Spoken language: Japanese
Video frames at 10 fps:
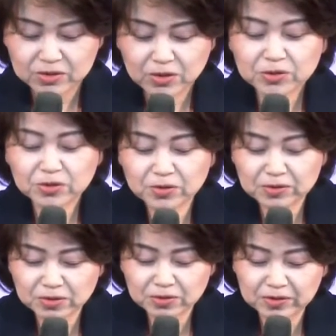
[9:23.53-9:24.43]
ということ、
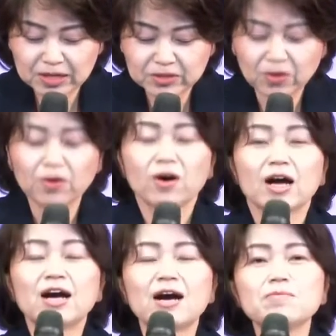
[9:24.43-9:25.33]
どういうことかというと、
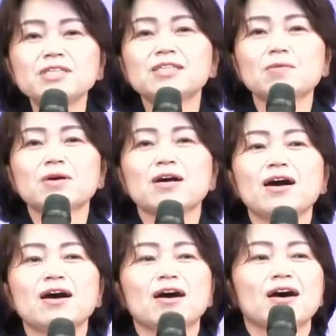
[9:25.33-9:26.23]
神様
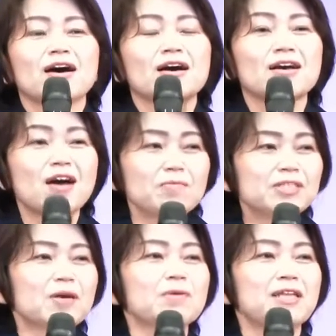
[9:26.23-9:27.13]
が神
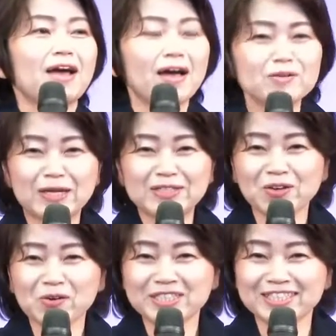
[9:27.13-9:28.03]
様であります
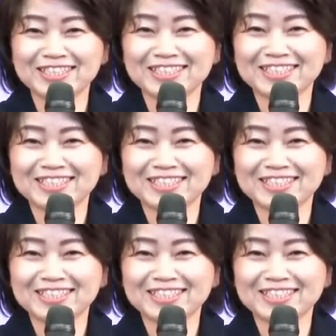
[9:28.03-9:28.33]
ように。